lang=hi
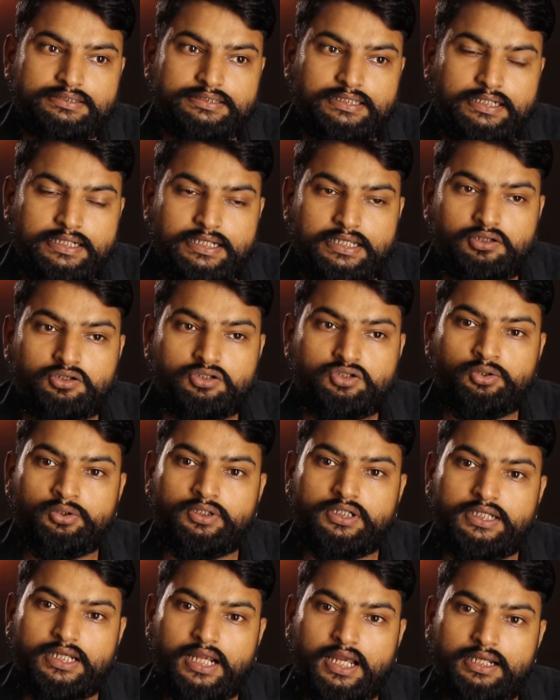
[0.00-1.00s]
संडे को
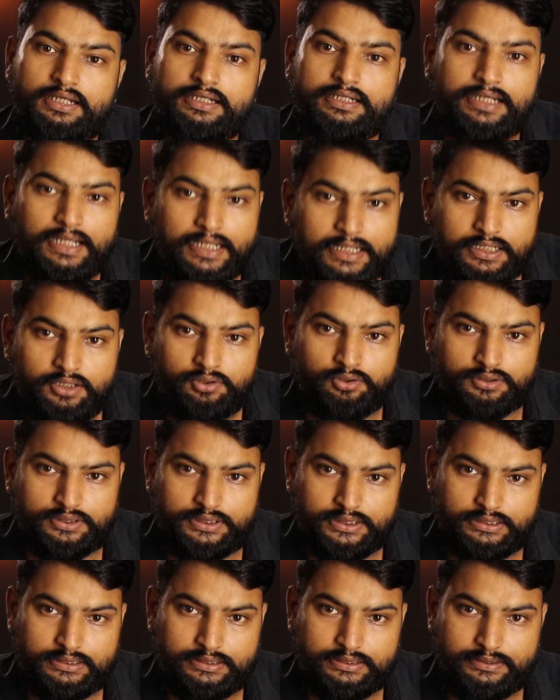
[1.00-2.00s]
छुट्टियां नहीं
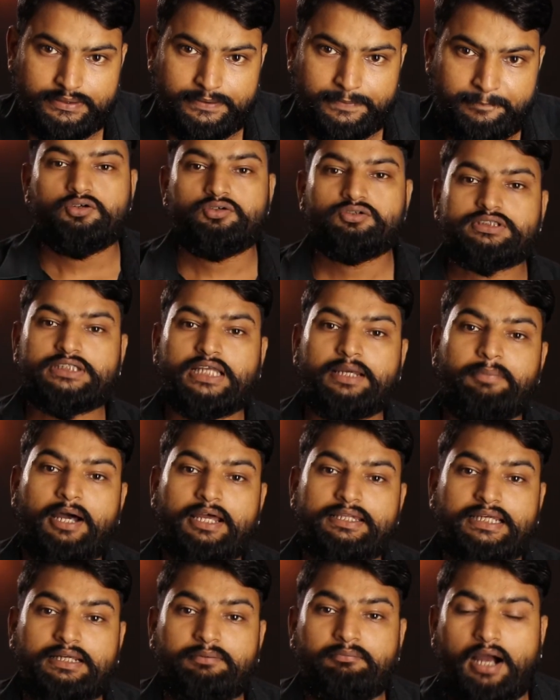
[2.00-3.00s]
होती थी उसके
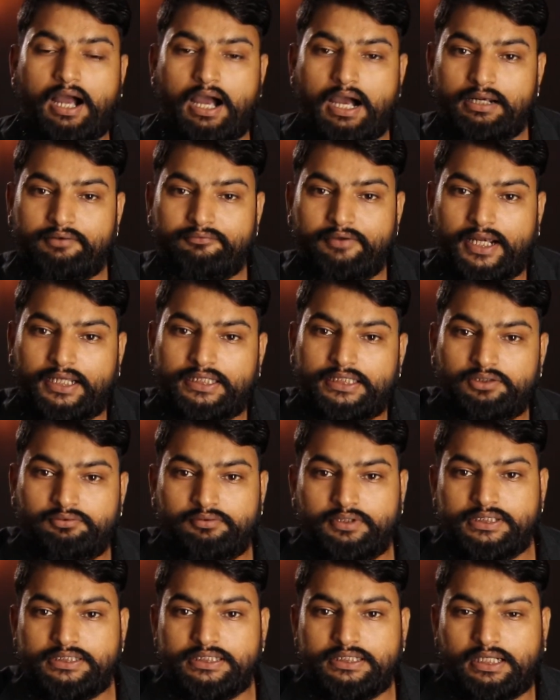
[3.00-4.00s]
बाद एक महान व्यक्ति
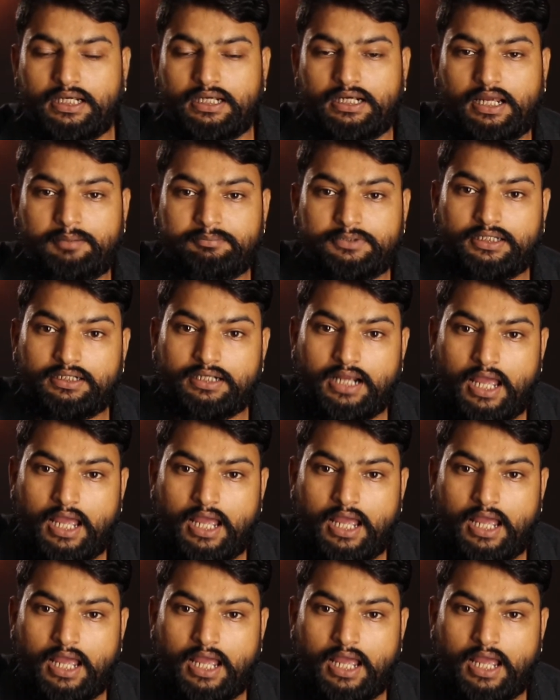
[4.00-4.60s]
हुए जिनका नाम था